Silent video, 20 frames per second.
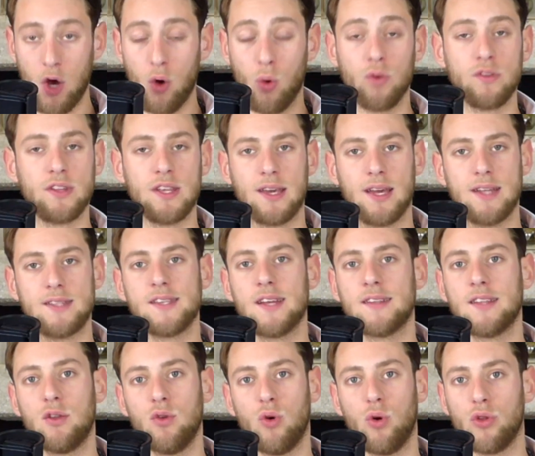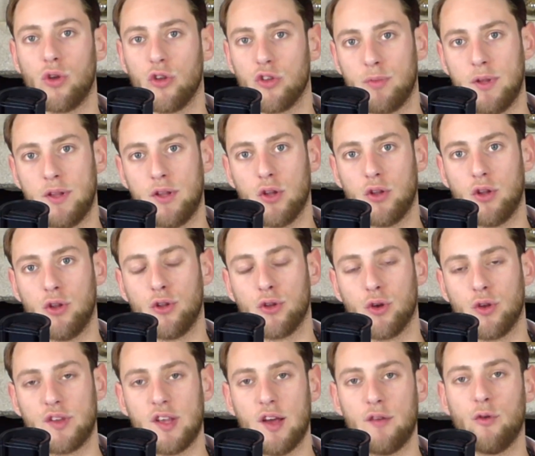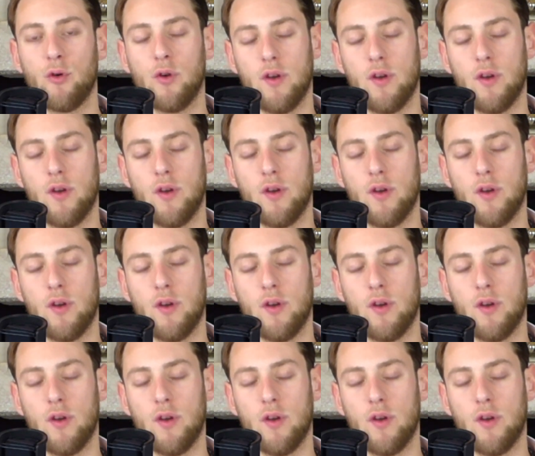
on sécrète certains neurotransmetteurs dans notre cerveau.